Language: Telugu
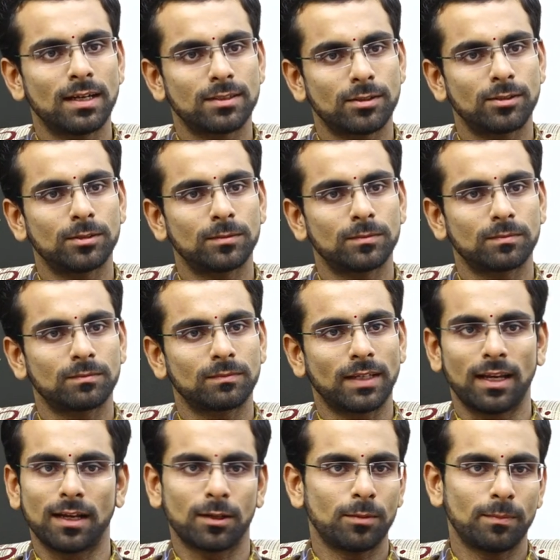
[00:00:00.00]
సో
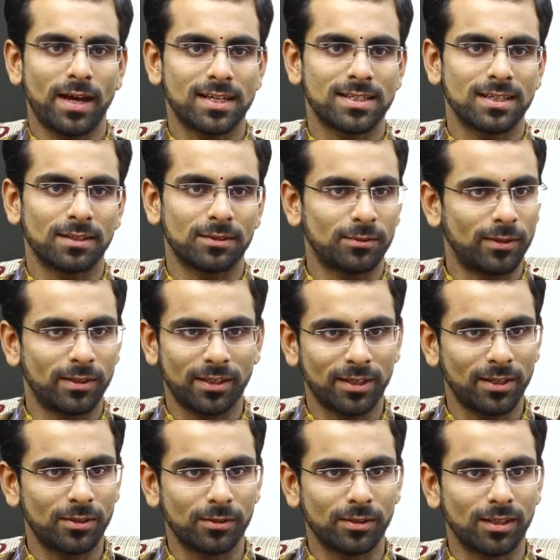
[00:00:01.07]
ఎలాగో బ్యాచిలర్
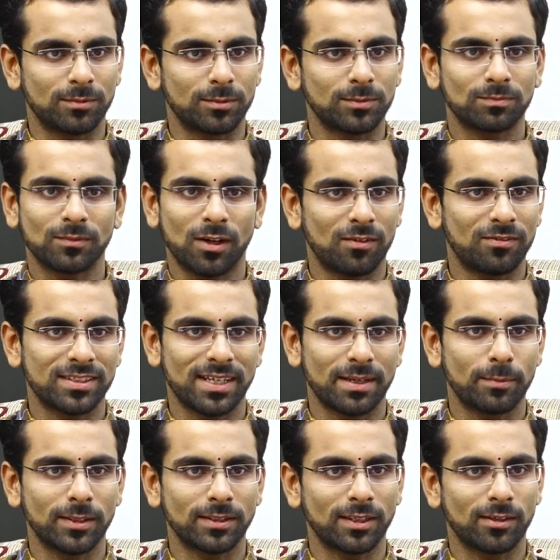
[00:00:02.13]
ఒంటరిగా ఉంటాము ఆఫీస్
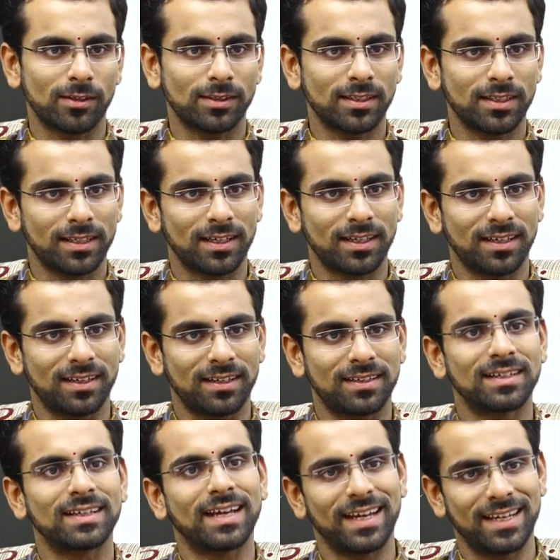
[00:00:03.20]
అయిపోయిన తర్వాత ఇంకా
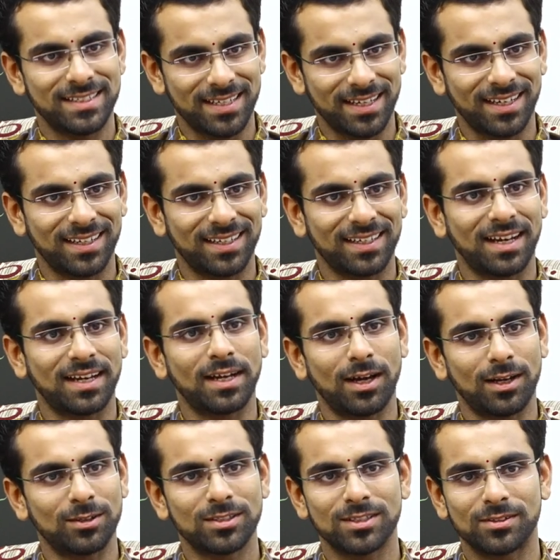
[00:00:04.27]
ఏం చేయాలి అనే
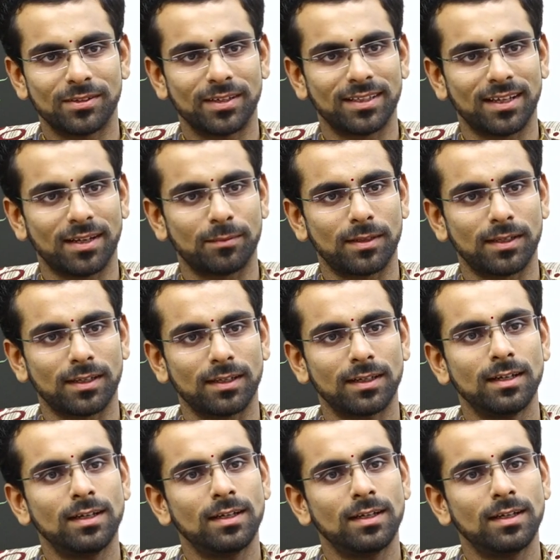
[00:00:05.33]
ఆలోచన ఉండేదన్నమాట